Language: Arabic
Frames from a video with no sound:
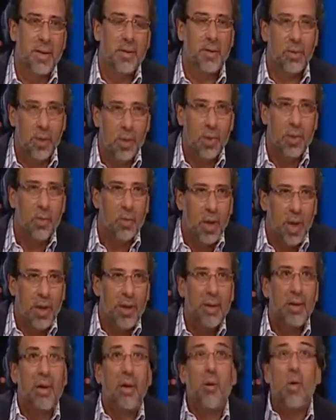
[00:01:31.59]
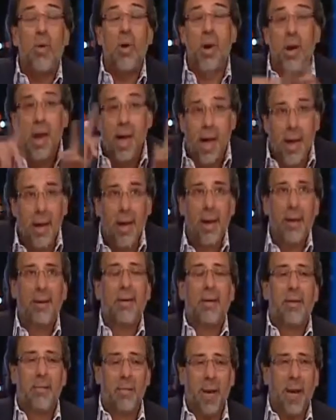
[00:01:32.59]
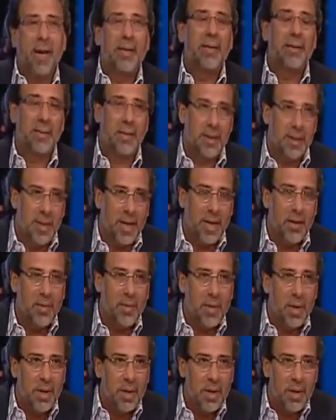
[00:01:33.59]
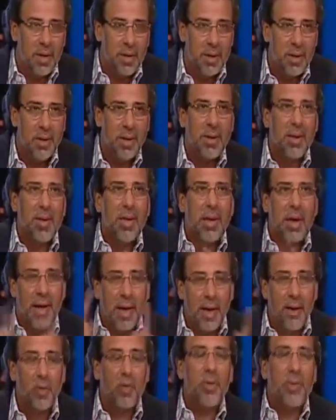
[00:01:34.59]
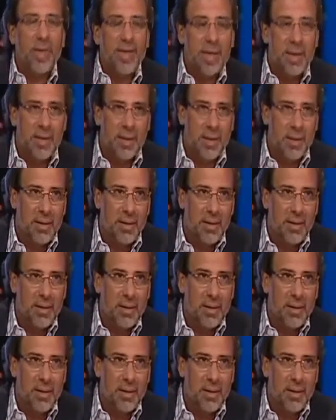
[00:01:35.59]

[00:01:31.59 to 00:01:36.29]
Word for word: النصوص المتعلقه كلها باعاده انتخاب الرئيس لا تمس